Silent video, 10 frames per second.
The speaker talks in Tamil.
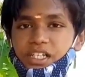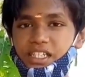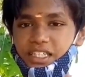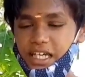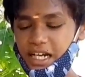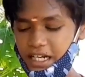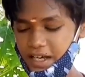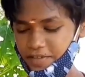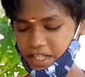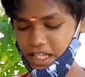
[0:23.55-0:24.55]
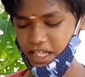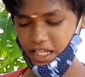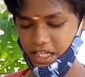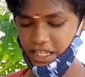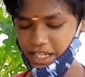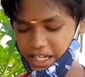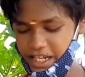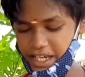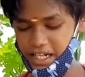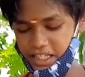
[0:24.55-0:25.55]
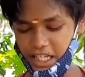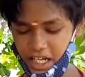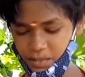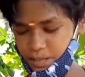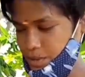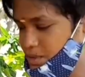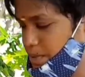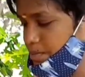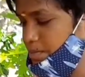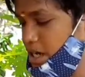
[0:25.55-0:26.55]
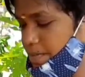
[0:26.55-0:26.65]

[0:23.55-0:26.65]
சித்தர்கள்லாம் வந்து இதை இயற்கையான தங்க புஷ்பம்